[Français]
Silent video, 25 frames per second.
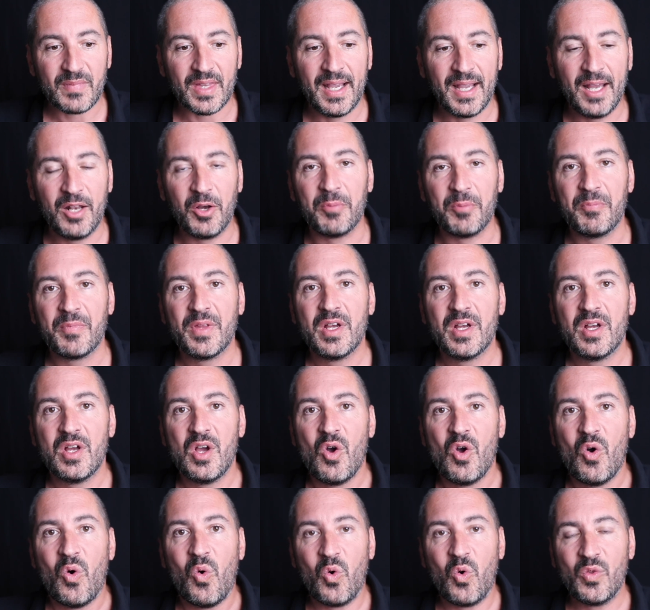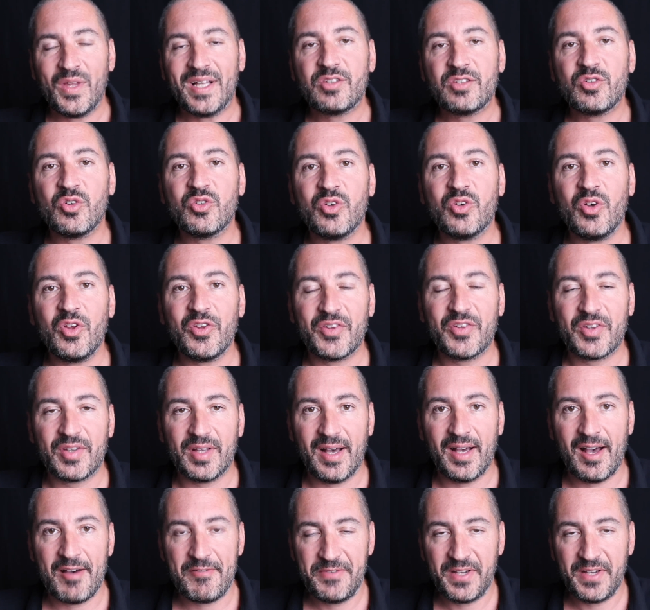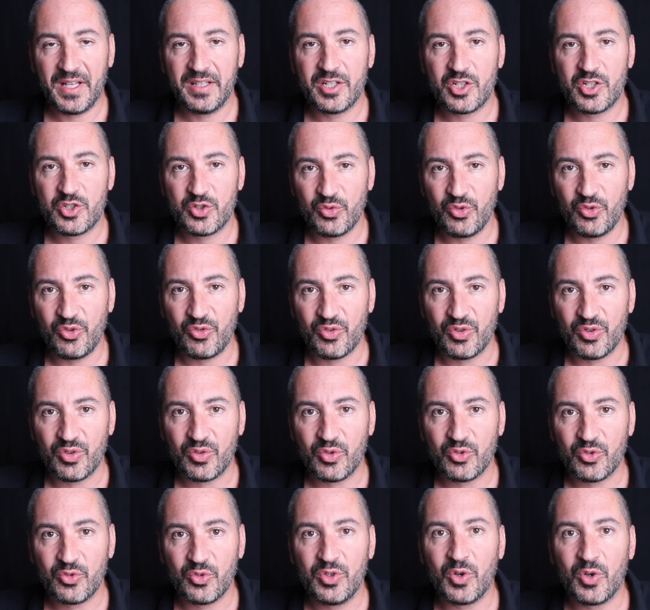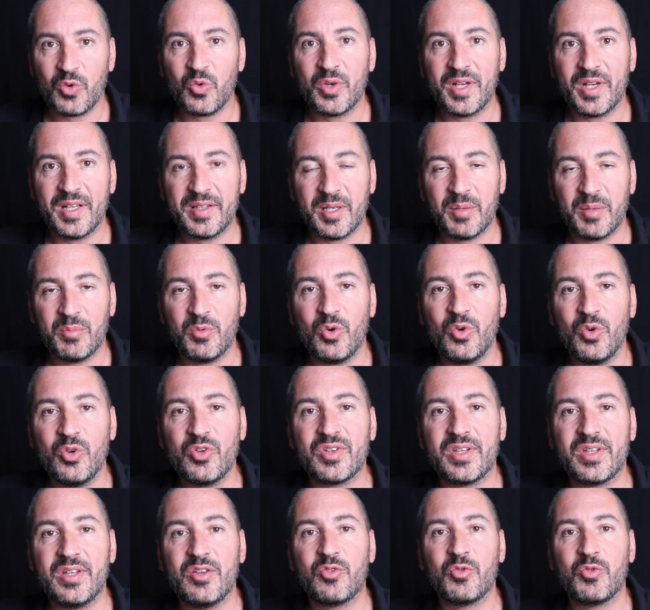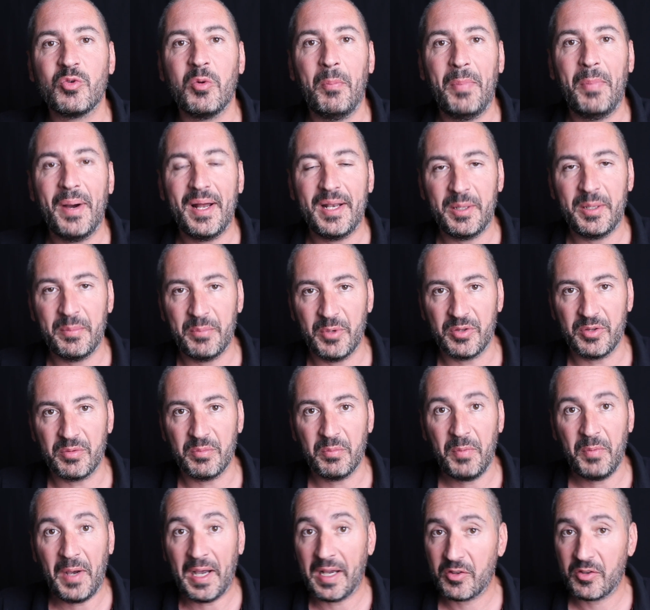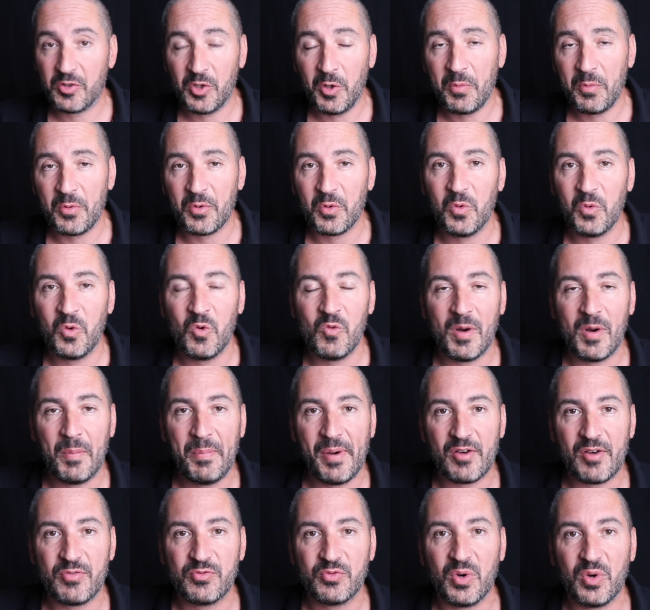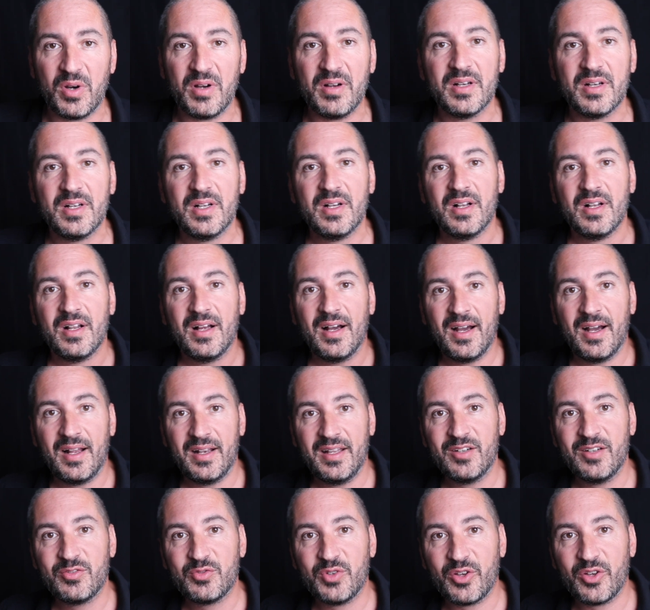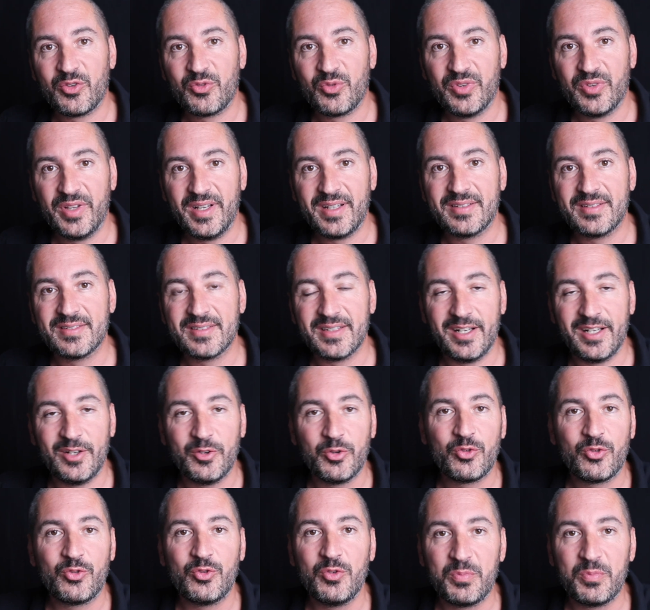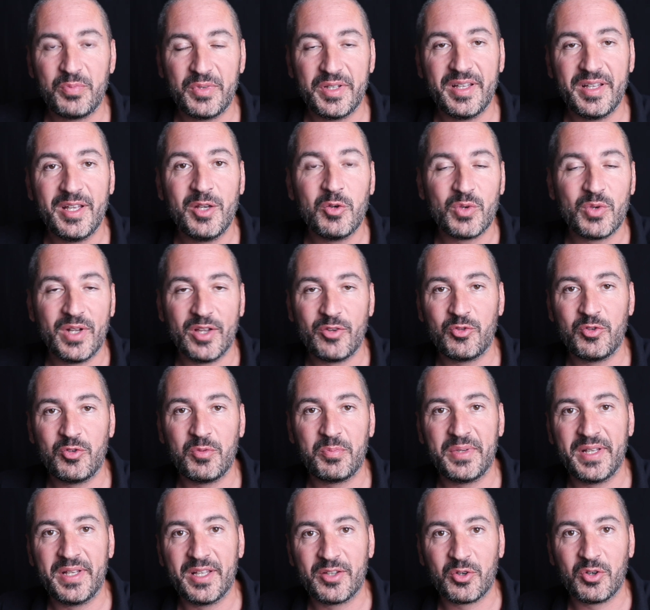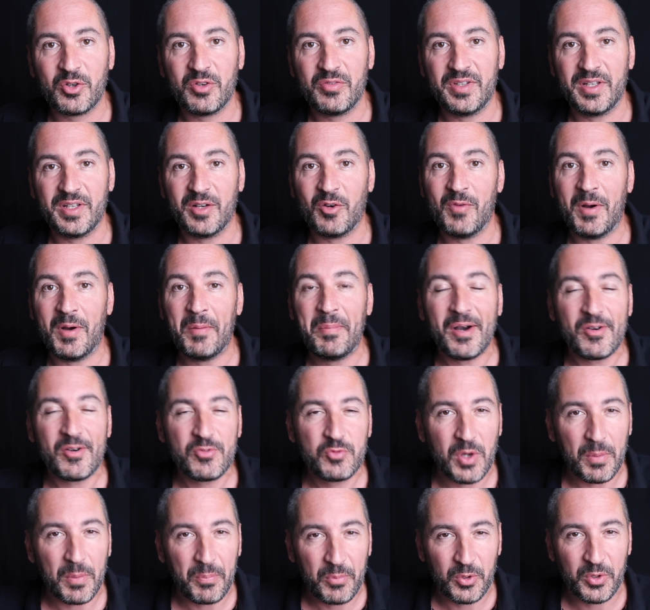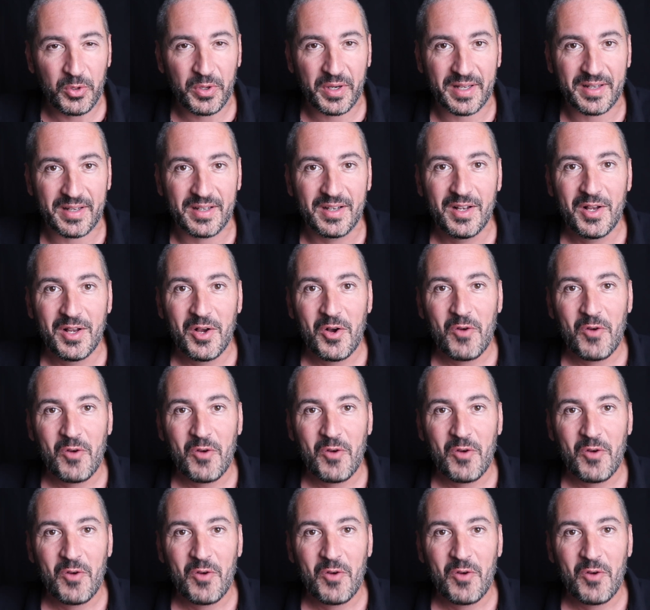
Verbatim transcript: Alors, on a tendance à faire des choses quand on est en conquête amoureuse qui ne sont pas les bonnes. Par exemple, on va parfois aller voir son ex et le supplier ou la supplier de revenir. On va parfois pleurer.